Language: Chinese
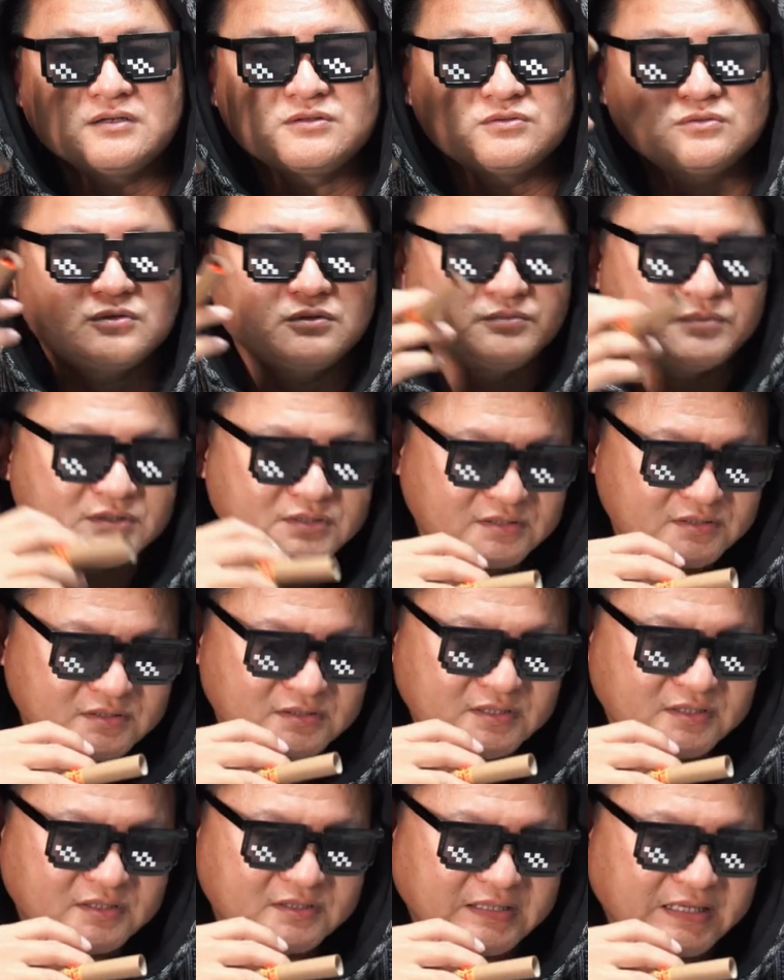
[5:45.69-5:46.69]
说我们是
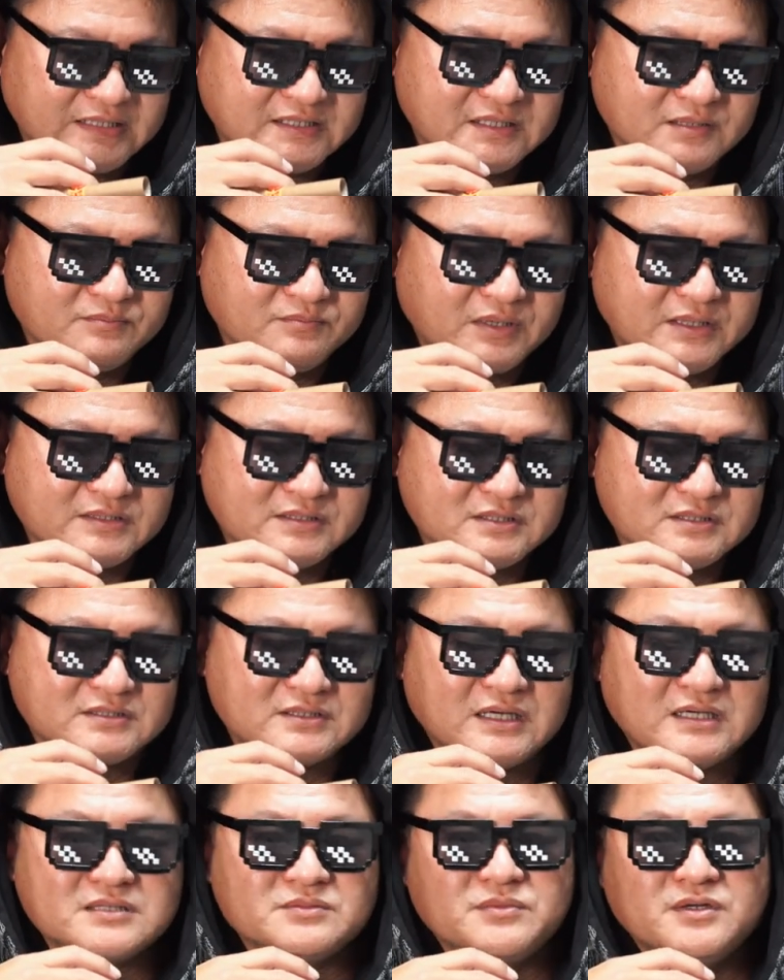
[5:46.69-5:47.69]
这个拿钱办事
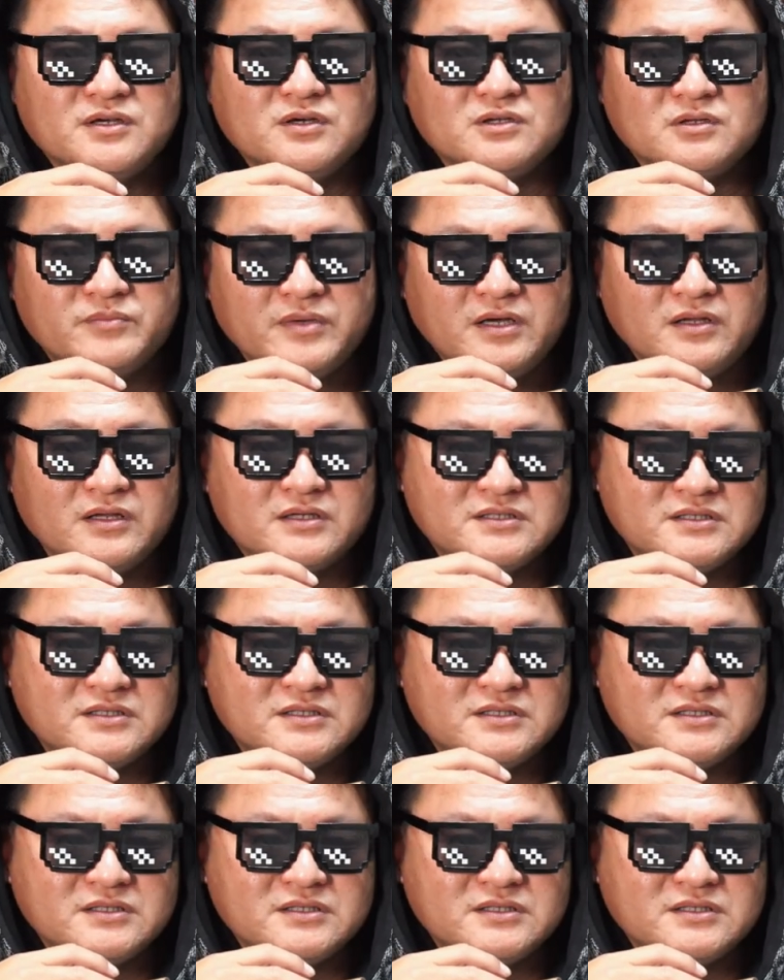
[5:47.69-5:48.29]
啊，怎么有的没有的。